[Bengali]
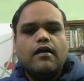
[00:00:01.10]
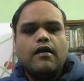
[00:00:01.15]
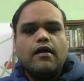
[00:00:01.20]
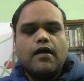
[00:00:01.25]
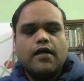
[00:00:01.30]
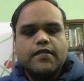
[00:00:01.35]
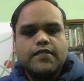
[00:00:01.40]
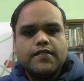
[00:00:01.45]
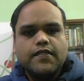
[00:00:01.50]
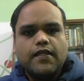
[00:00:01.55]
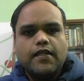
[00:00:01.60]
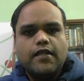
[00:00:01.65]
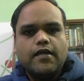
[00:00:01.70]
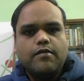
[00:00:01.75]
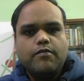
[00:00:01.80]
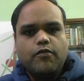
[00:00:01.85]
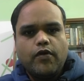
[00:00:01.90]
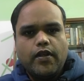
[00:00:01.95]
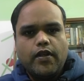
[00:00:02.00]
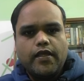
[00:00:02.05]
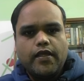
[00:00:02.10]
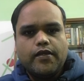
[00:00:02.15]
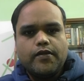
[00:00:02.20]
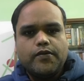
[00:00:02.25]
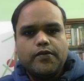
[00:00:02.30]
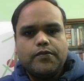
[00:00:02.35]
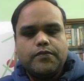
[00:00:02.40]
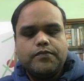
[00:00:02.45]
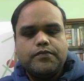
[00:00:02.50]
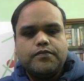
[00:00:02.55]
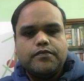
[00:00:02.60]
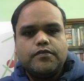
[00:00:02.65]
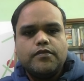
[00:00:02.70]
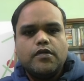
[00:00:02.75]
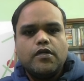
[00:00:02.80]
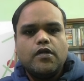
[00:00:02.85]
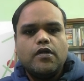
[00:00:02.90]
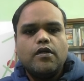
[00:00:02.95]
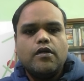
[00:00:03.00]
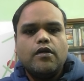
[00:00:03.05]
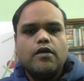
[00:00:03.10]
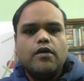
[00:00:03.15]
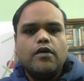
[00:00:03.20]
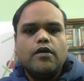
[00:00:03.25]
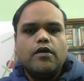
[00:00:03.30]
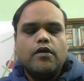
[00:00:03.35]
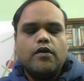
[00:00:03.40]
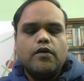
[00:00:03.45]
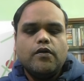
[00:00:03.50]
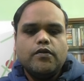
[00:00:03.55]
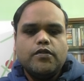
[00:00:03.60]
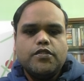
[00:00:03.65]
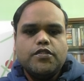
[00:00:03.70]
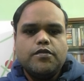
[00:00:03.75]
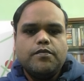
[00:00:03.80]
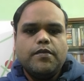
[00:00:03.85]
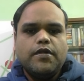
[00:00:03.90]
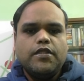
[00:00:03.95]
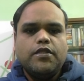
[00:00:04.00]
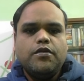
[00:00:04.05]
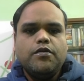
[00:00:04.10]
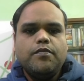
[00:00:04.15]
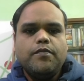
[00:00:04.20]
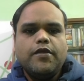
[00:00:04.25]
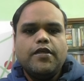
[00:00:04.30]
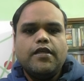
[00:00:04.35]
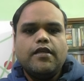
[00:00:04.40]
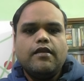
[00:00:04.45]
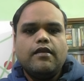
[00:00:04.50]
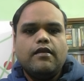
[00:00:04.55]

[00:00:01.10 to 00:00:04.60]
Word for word: আসসালামু আলাইকুম উচ্চ মাধ্যমিক